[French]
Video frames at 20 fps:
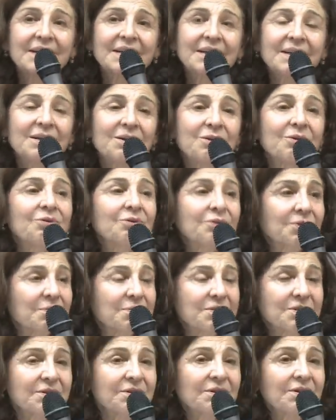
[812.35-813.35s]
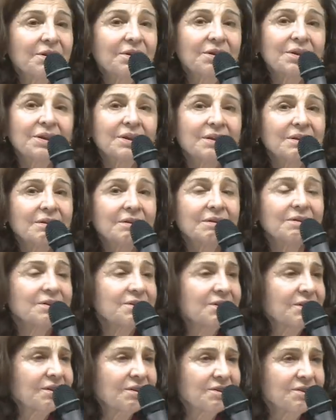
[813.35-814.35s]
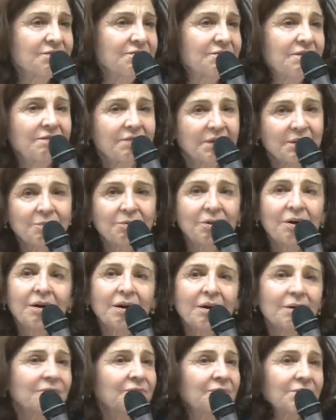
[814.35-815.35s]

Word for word: Et l'autre psychologue qui était très agressif avec moi,